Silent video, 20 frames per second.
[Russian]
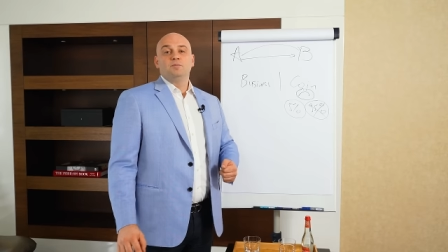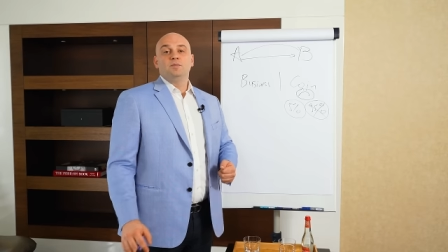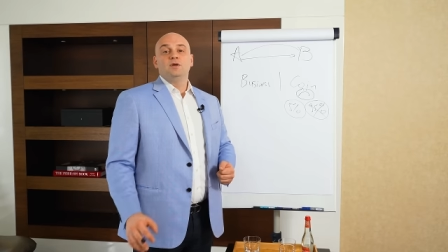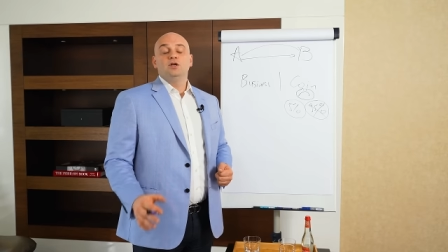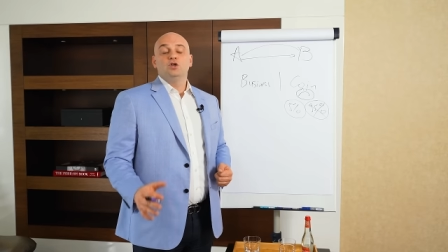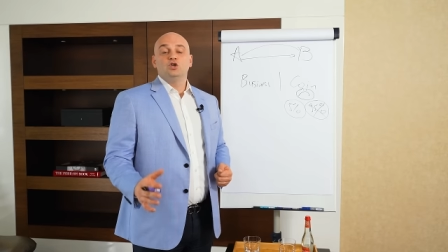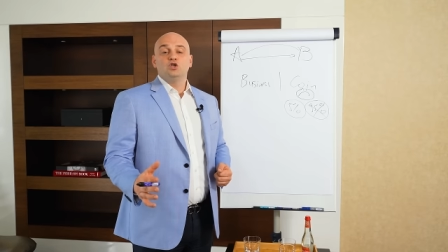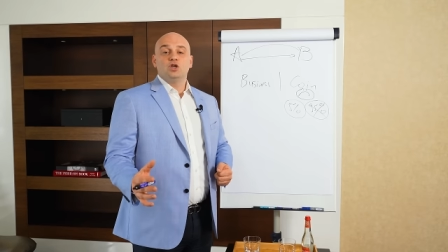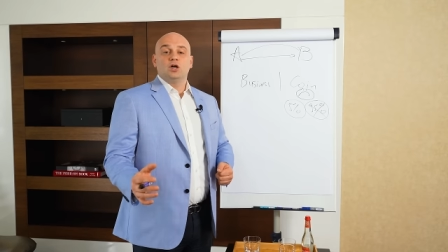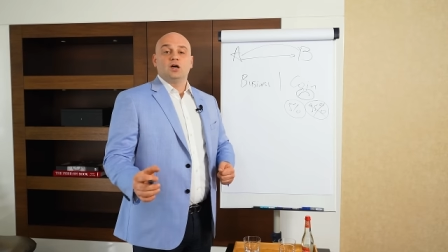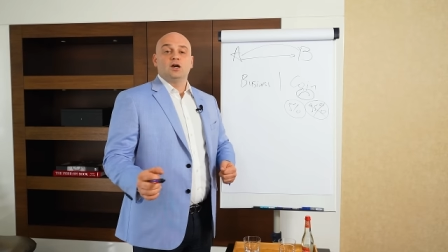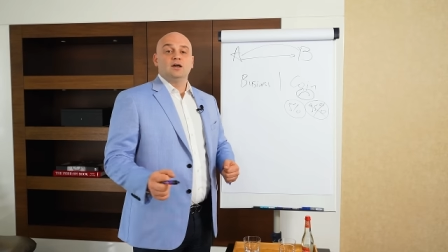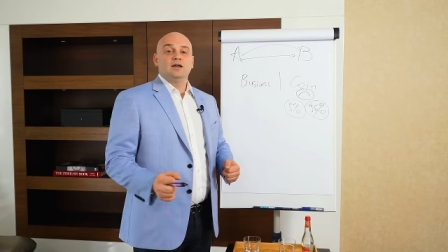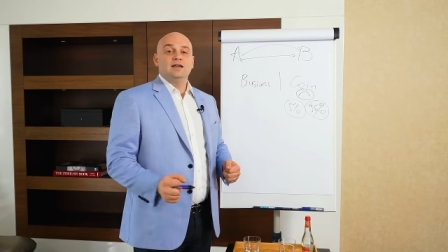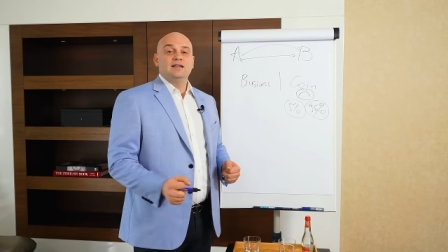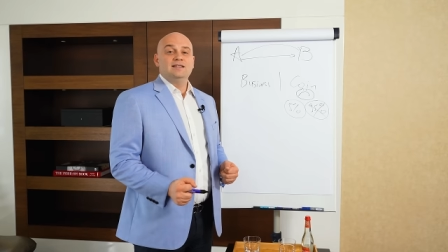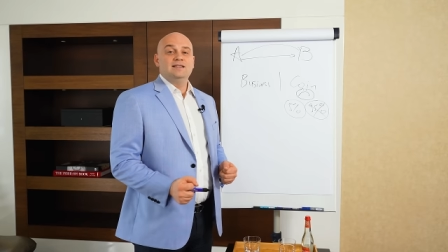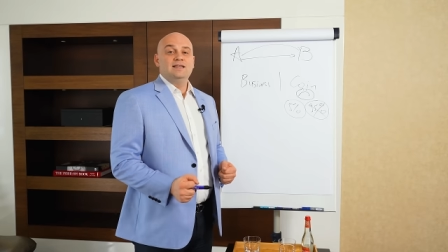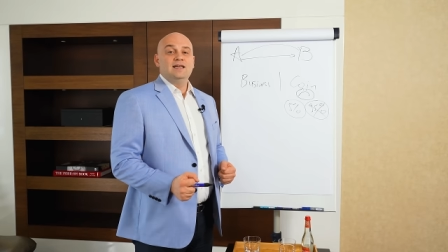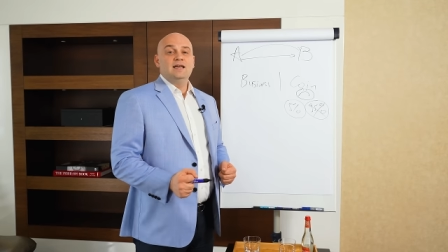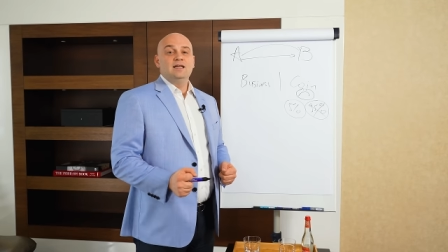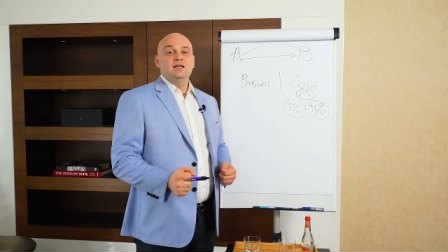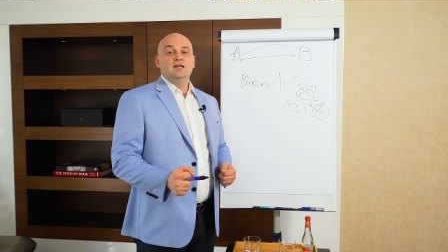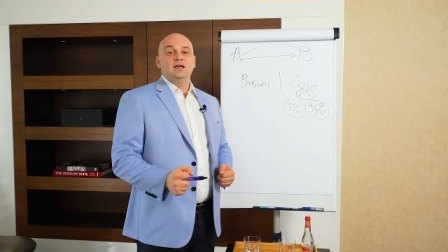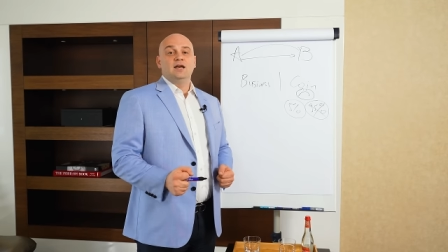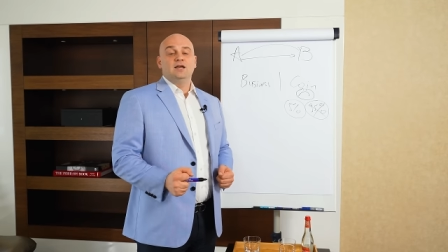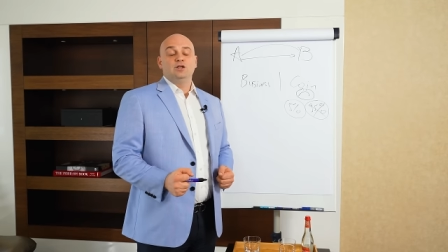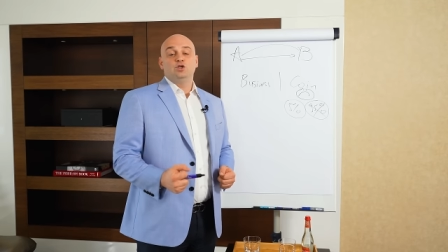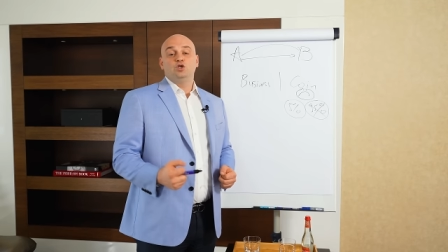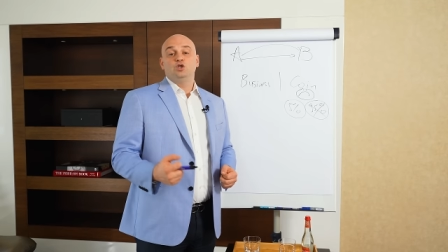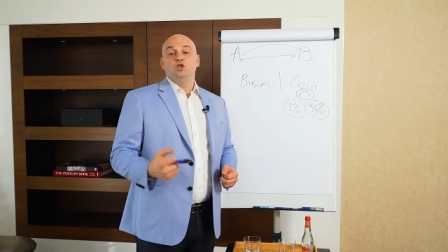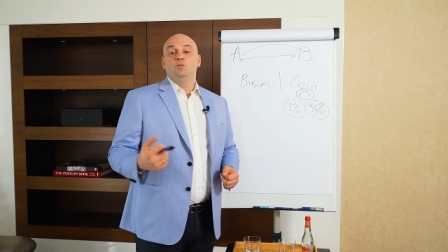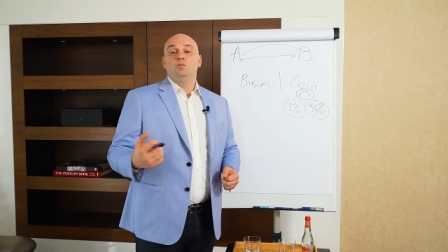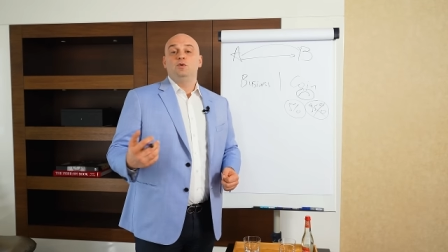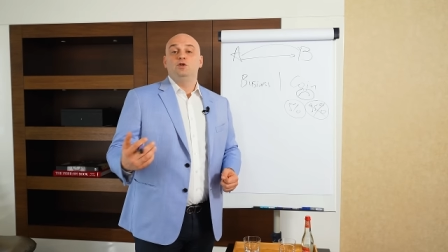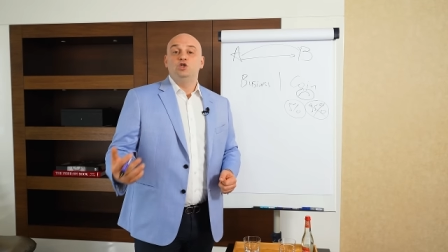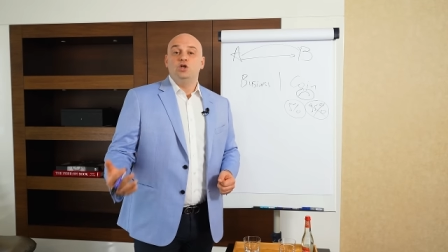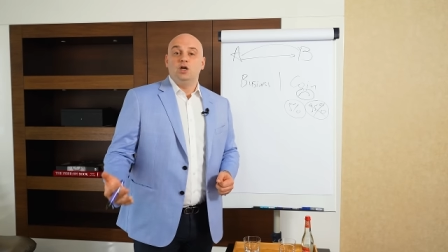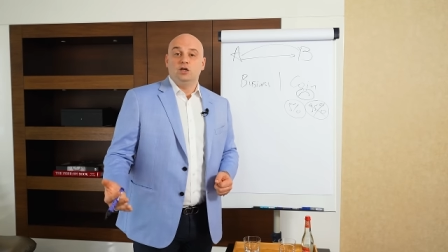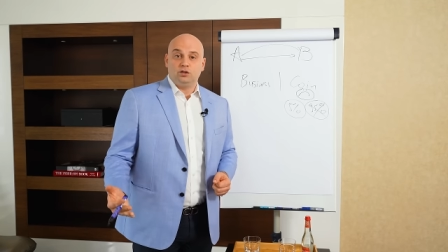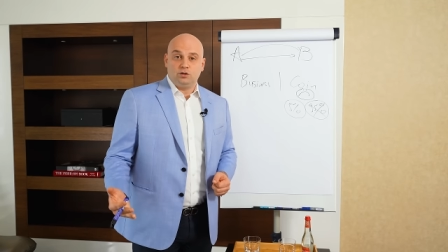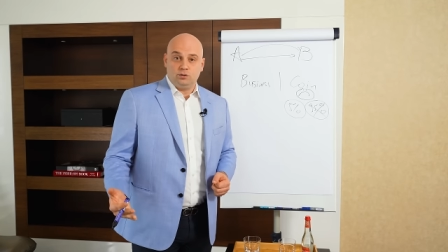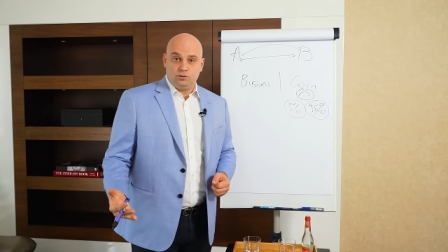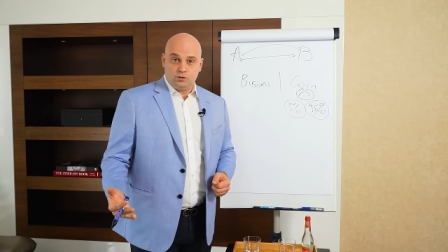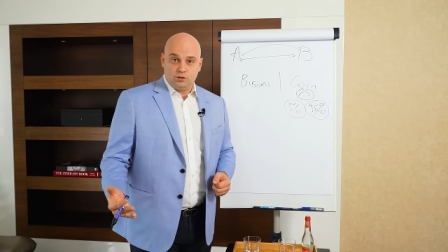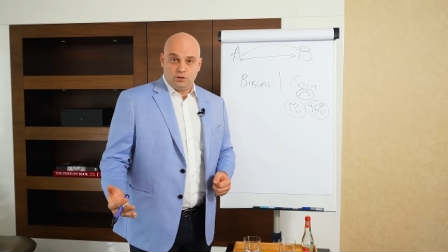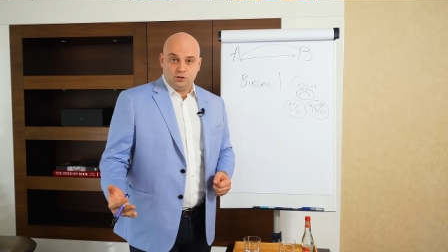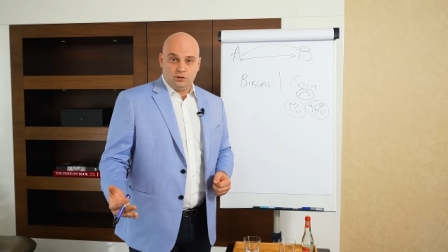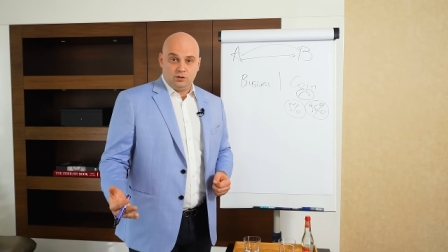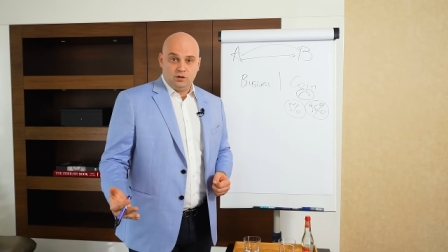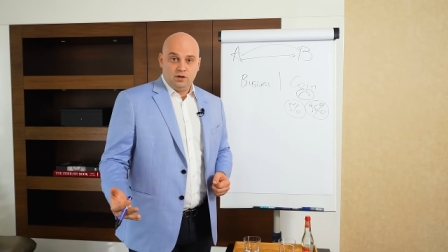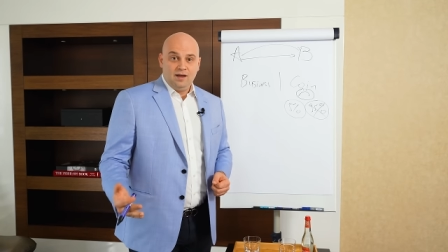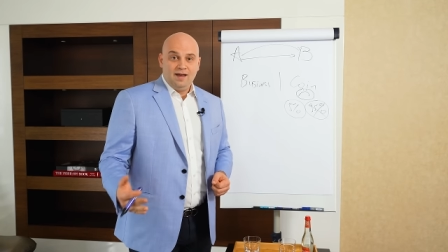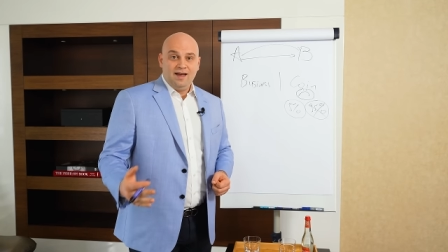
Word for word: биржах деньги, они же не печатаются.